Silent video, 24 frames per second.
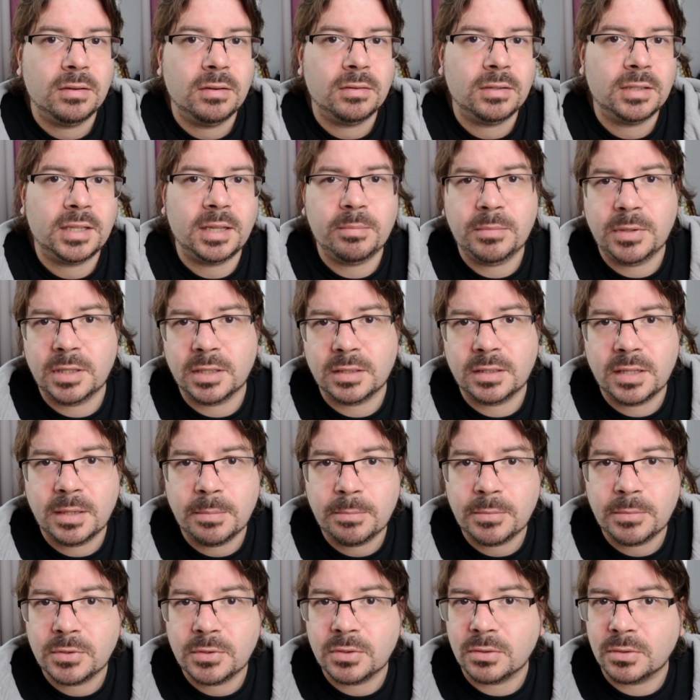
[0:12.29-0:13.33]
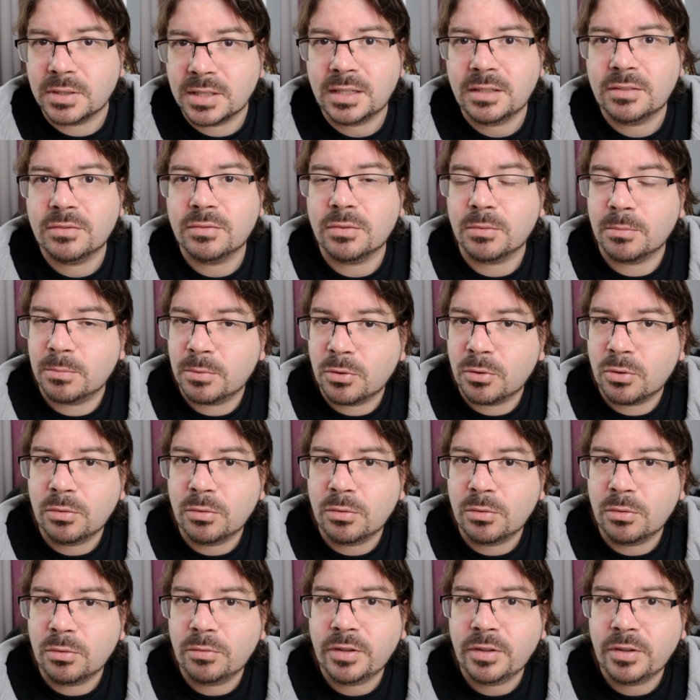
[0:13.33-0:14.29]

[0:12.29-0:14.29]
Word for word: und geben dir Tipps und Tricks vom Profi,